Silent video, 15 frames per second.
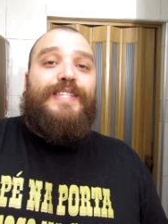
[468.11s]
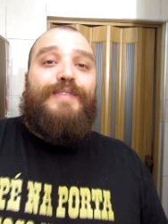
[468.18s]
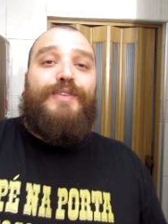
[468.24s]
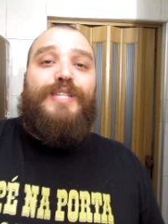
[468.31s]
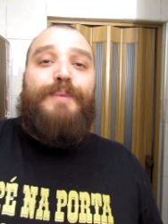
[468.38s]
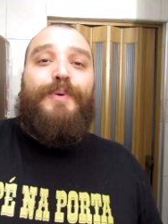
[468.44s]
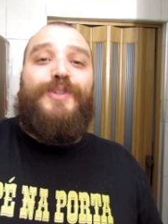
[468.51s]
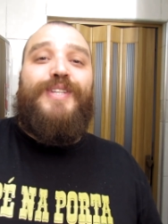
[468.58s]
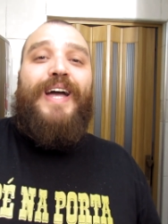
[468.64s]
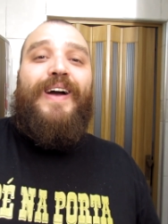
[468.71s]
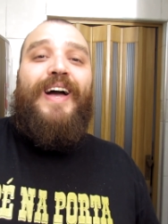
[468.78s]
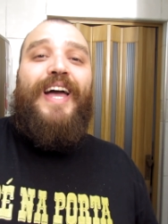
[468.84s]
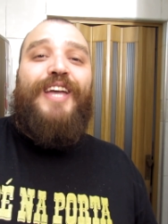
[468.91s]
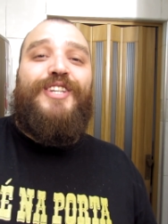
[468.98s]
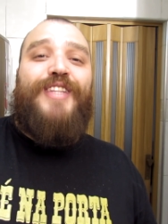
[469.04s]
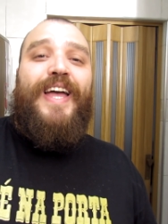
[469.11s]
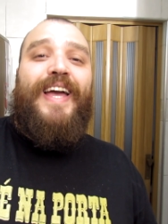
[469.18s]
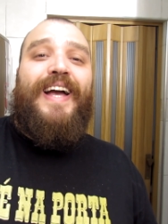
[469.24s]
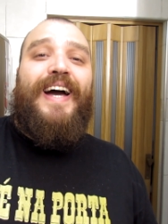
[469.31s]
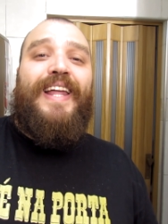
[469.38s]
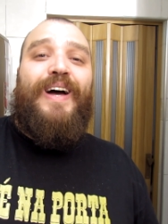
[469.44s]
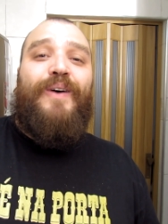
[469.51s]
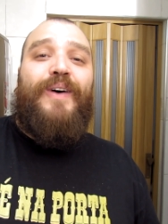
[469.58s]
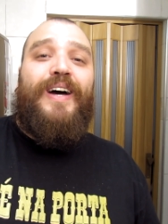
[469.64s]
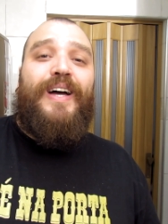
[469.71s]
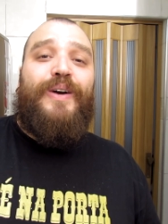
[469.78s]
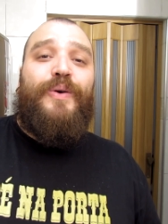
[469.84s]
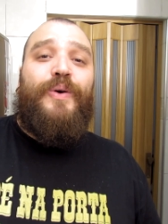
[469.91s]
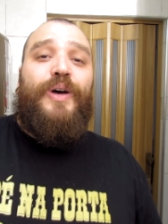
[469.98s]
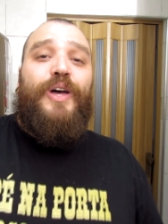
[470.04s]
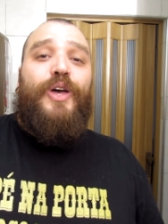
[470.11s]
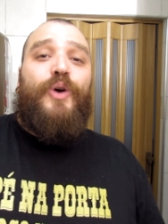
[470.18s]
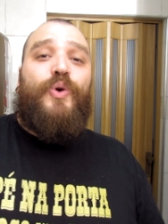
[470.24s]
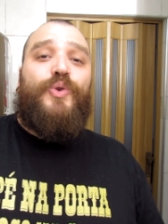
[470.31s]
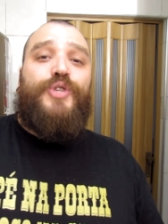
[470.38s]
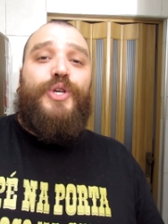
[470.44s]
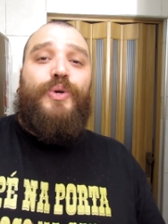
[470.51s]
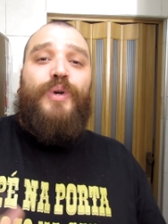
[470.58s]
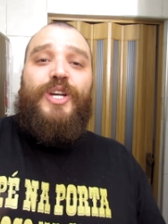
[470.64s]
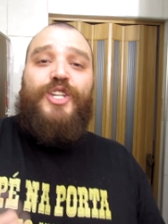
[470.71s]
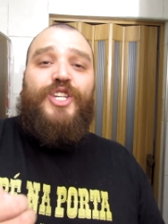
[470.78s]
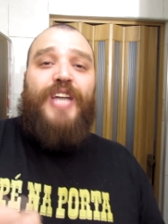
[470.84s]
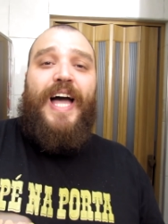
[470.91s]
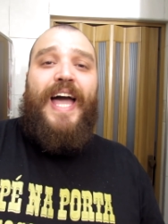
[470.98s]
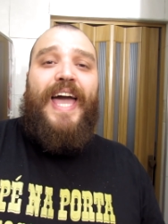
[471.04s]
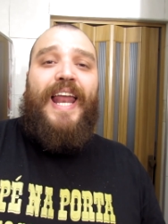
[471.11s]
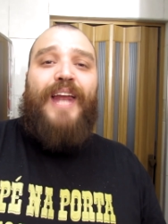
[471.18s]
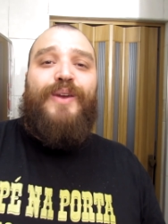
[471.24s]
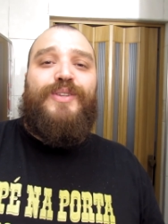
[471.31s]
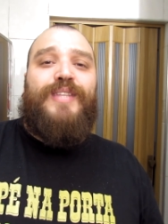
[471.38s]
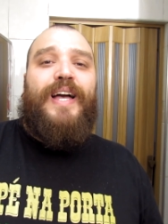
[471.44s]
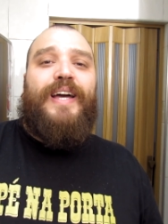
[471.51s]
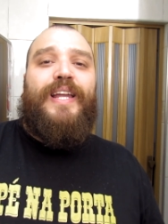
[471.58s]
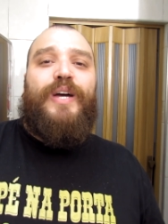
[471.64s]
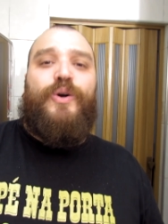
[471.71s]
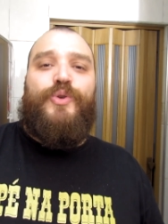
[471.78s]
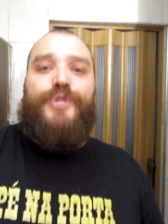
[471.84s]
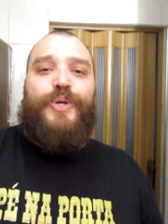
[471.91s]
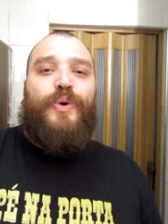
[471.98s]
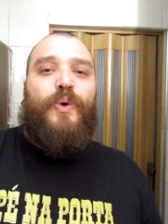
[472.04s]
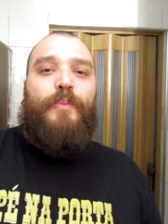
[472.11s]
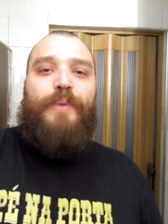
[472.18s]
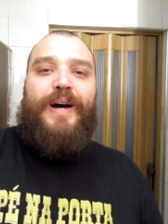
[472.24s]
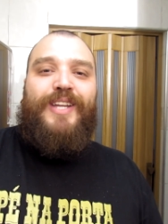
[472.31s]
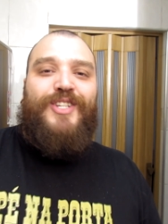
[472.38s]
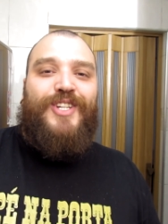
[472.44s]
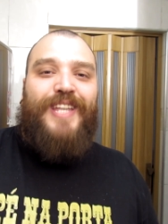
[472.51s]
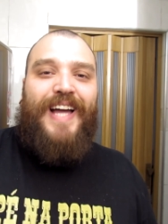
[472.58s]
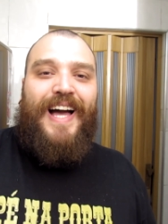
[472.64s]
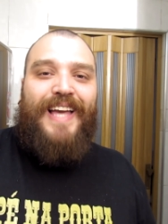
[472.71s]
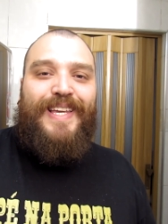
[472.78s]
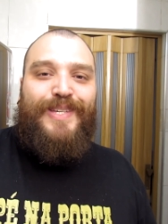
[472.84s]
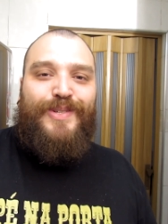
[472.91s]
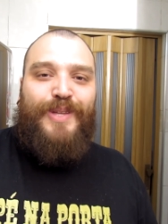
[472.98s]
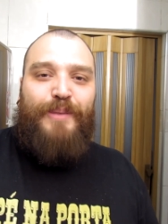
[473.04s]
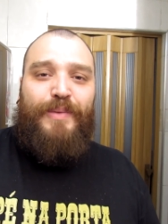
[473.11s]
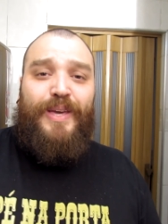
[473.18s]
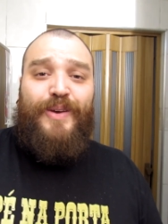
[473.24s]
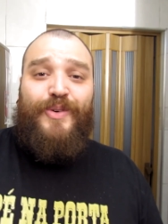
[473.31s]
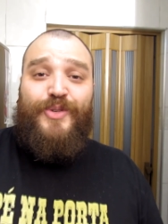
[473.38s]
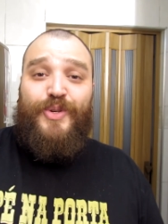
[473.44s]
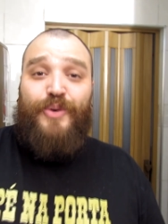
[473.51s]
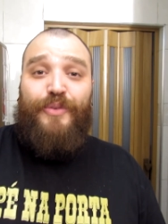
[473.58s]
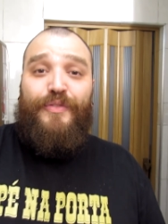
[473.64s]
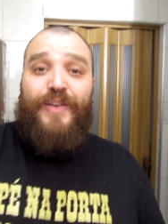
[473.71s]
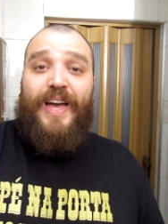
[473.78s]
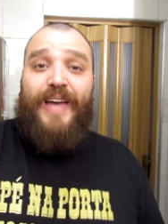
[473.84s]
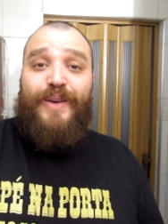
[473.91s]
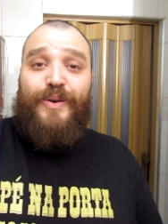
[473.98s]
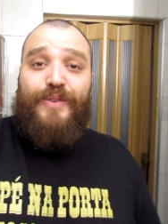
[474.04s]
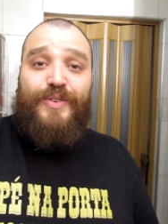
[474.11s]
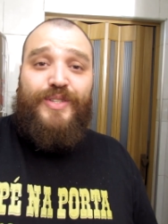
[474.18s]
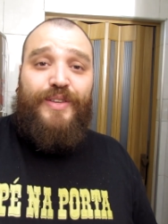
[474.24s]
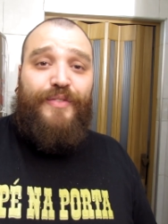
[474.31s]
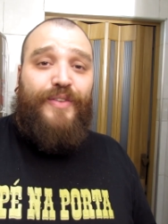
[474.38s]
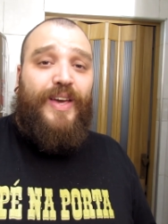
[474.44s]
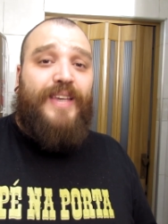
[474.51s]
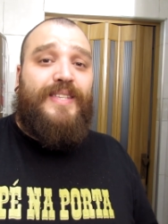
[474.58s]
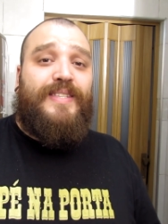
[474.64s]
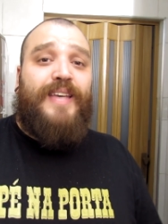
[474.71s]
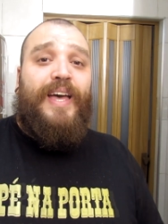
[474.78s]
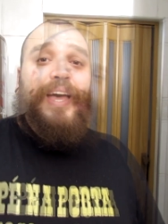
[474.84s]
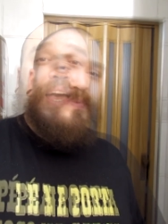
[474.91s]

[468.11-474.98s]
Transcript: Se você postar com a hashtag canal Rango, eu consigo achar ela no Instagram, consigo compartilhar isso também, consigo ver aí o que você fez.